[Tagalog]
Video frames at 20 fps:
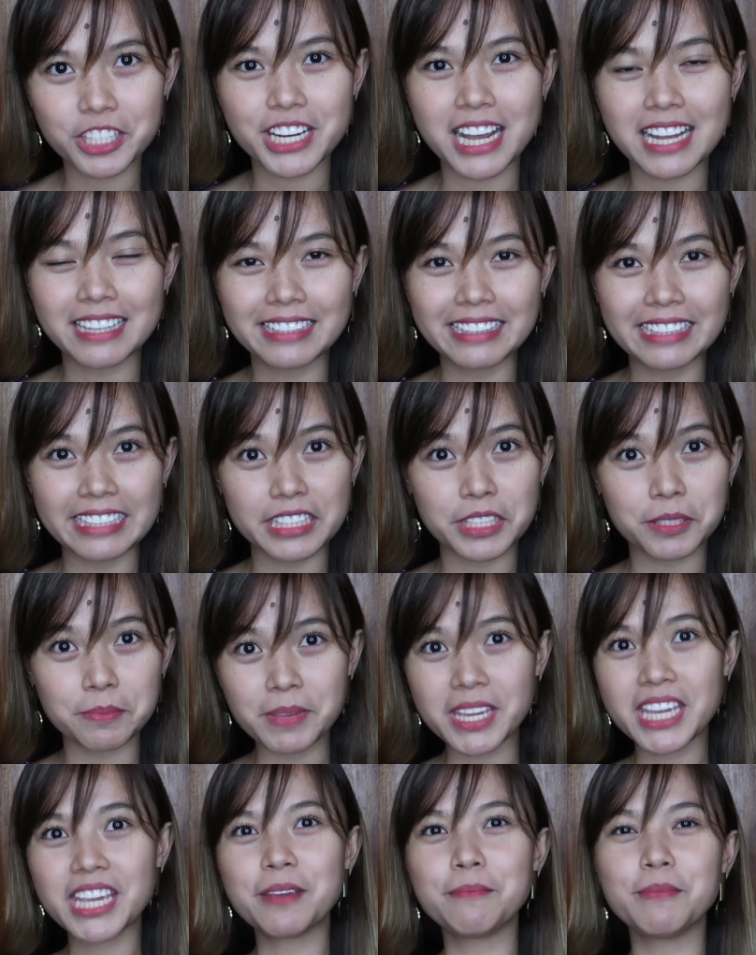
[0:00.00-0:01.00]
channel. It's
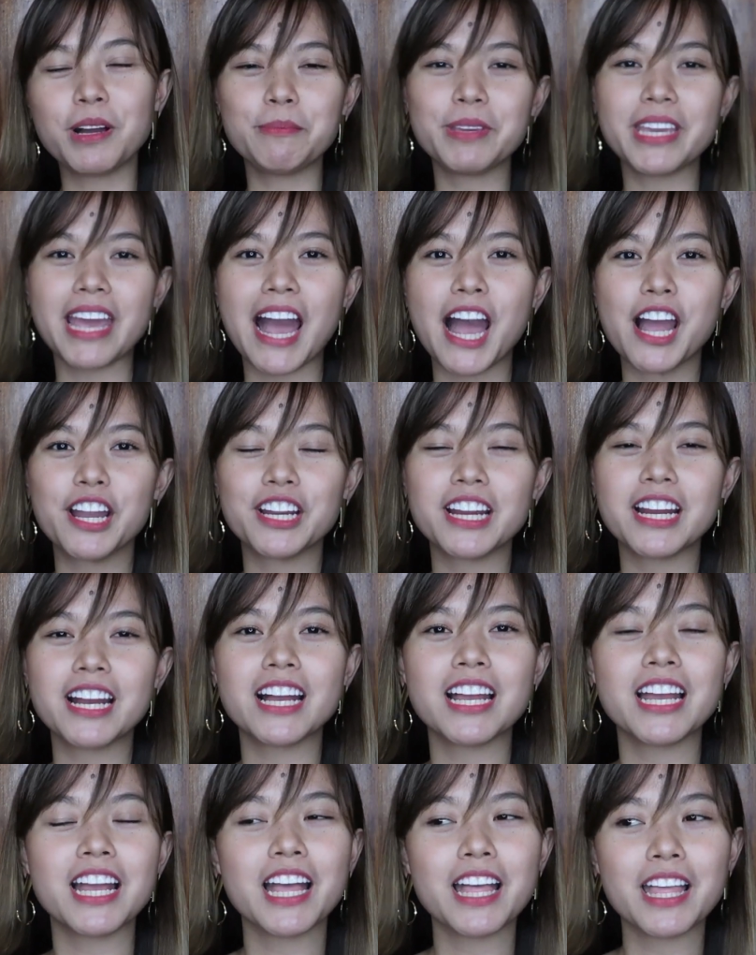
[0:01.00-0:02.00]
me, Mommy
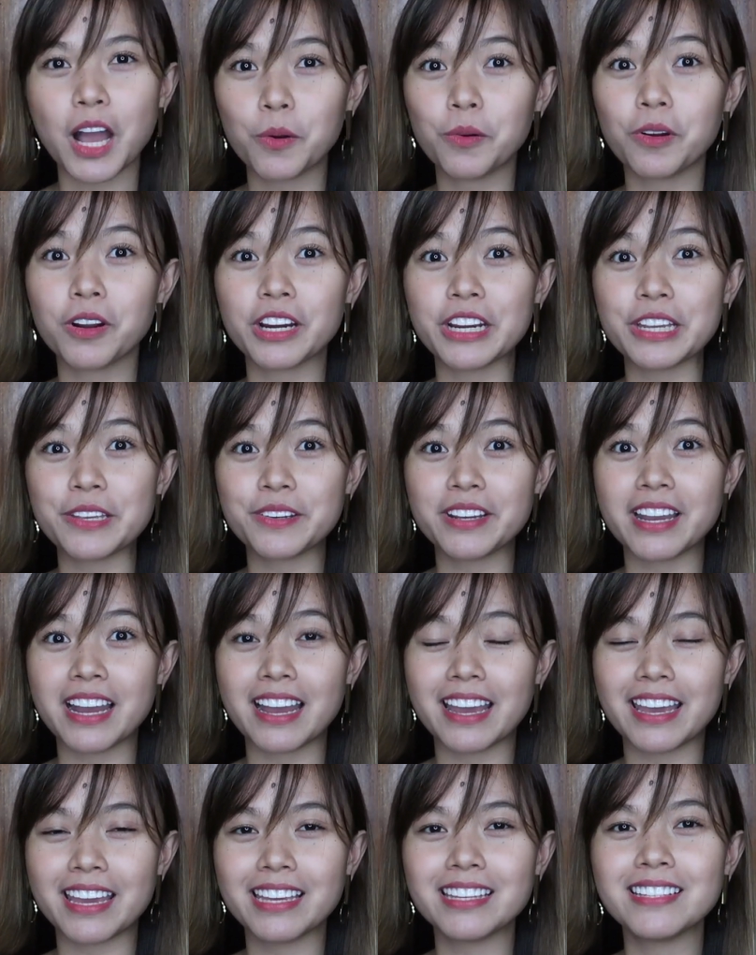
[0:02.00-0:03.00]
Ara. How are you
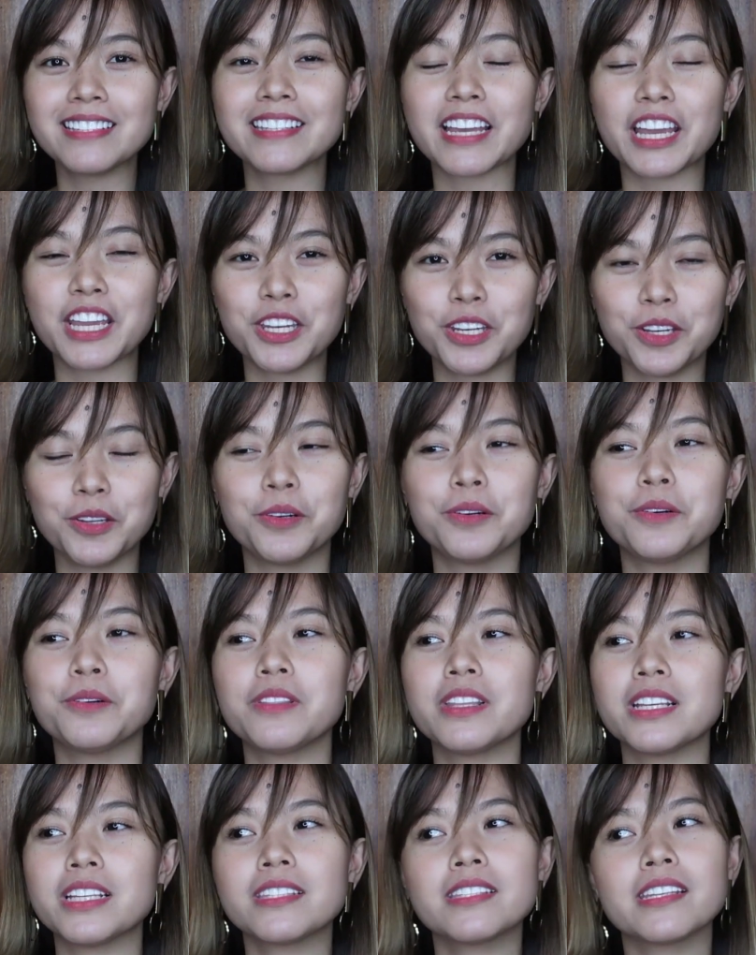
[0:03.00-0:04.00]
guys? I
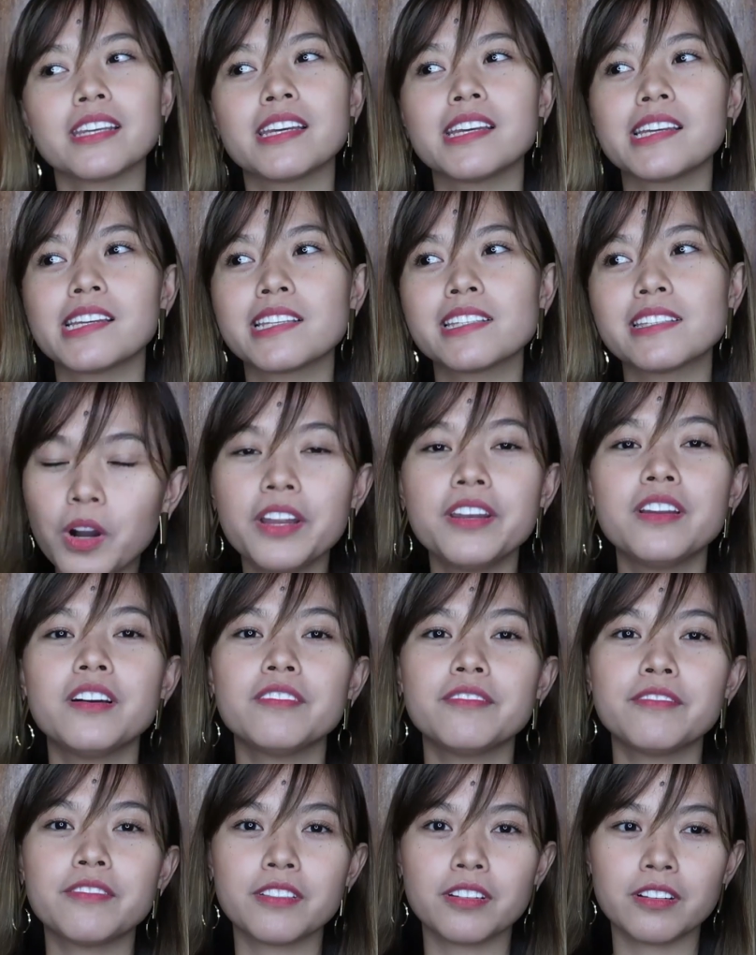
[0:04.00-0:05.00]
know this is one
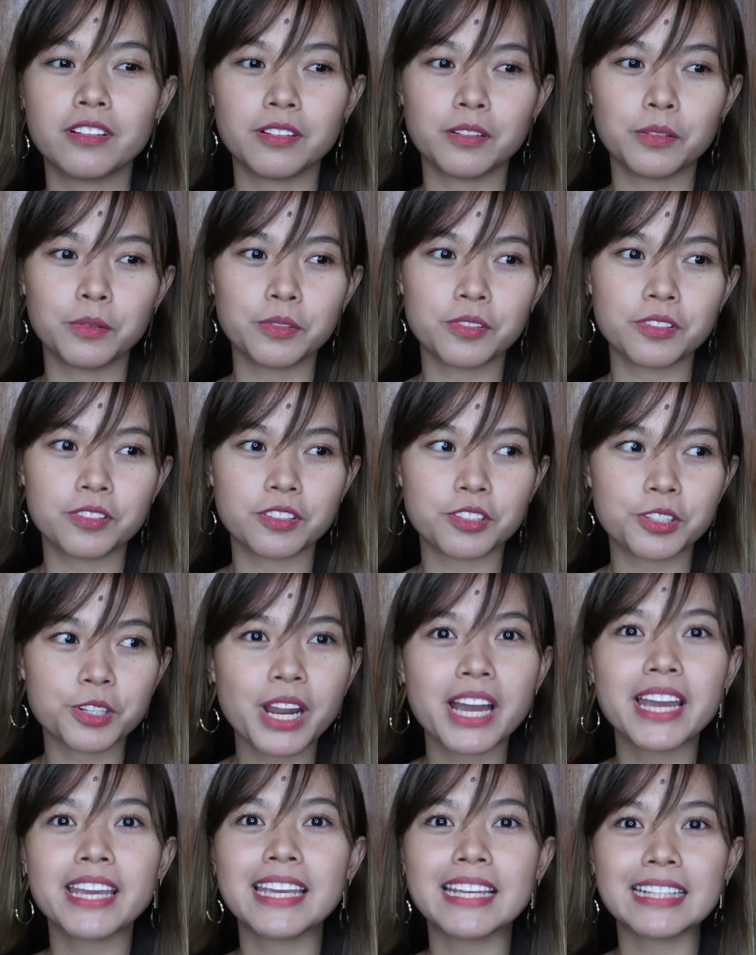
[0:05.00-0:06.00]
of those
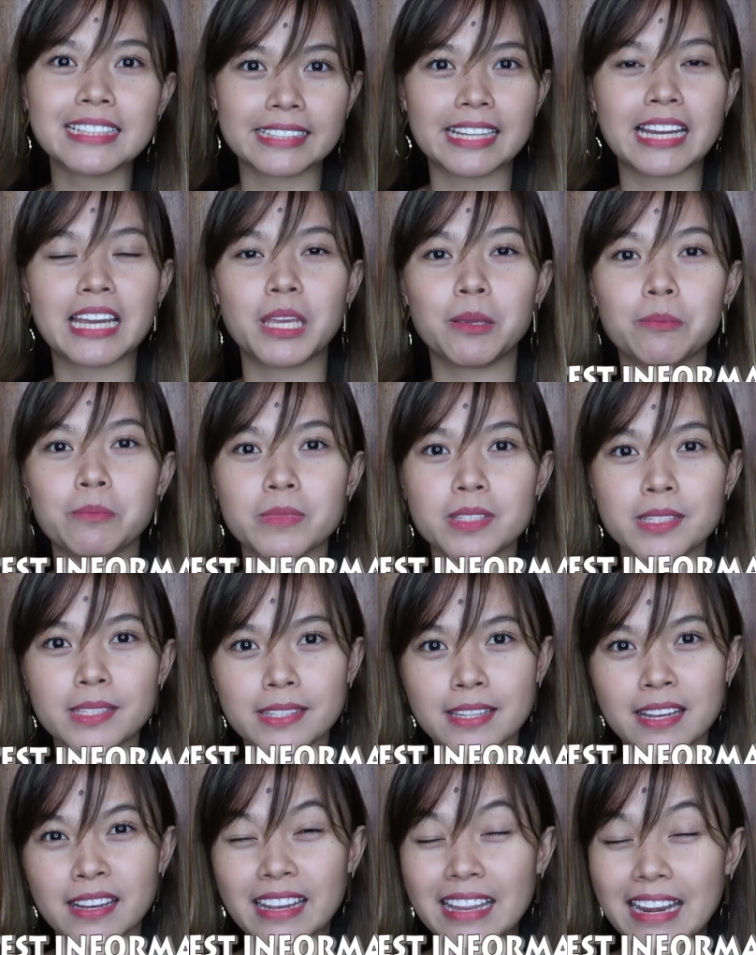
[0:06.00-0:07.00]
trying
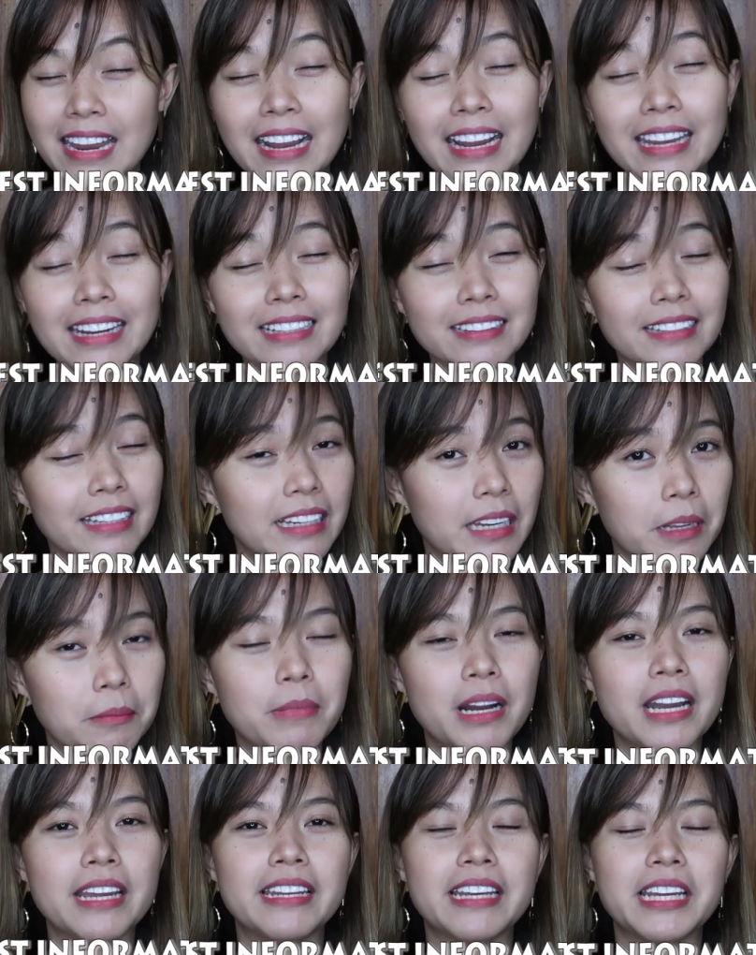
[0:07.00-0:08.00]
times na kailangan nating
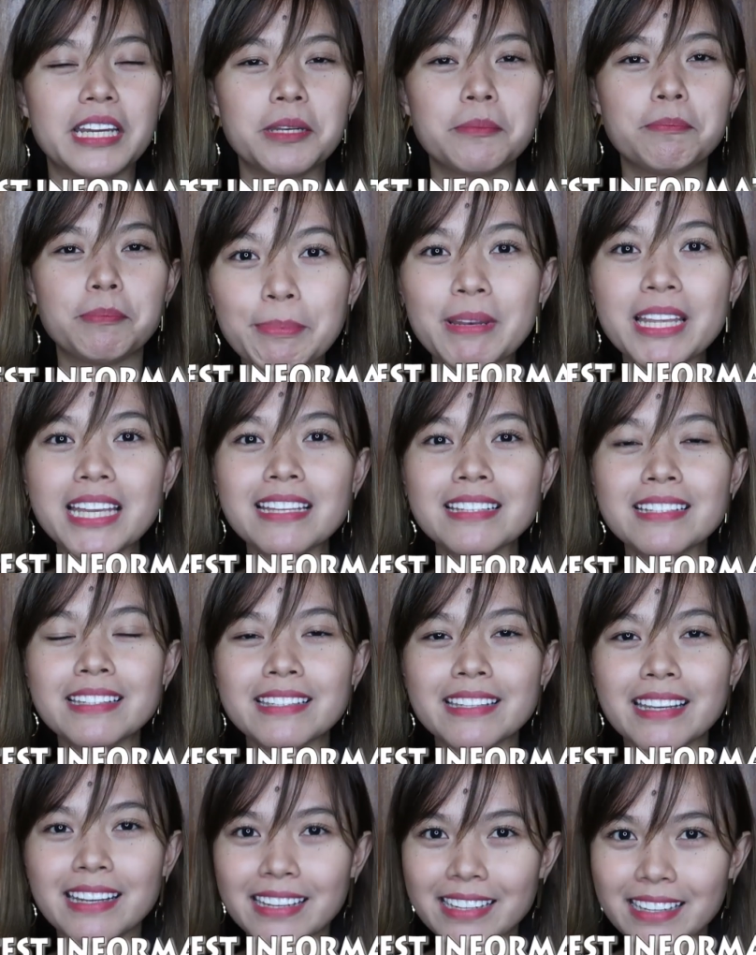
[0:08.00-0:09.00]
labanan.
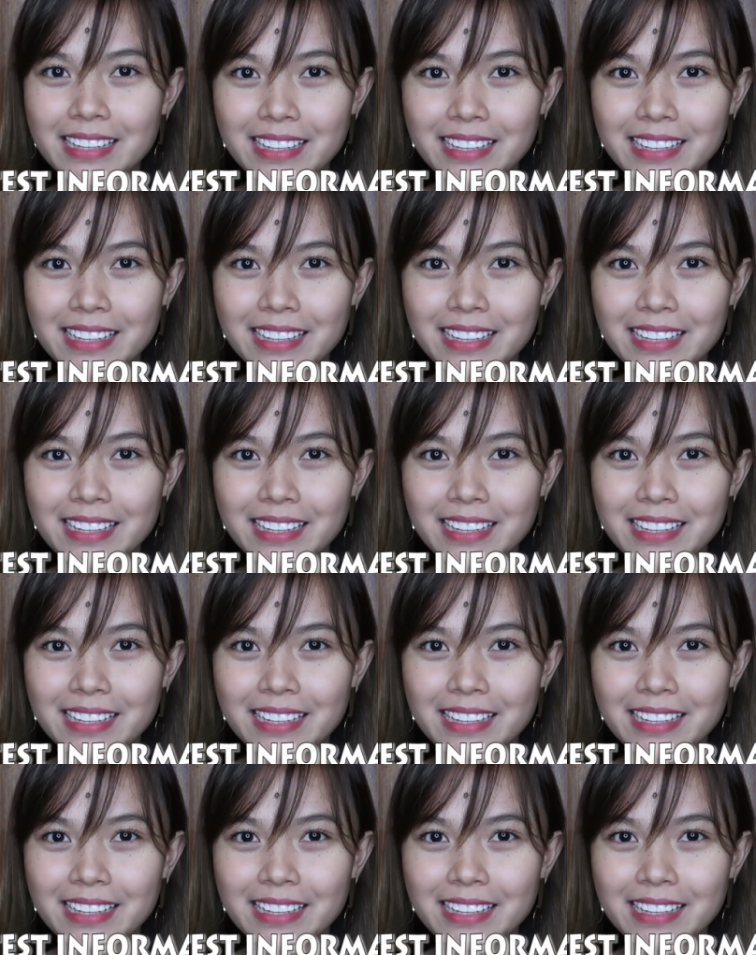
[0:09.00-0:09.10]
Please,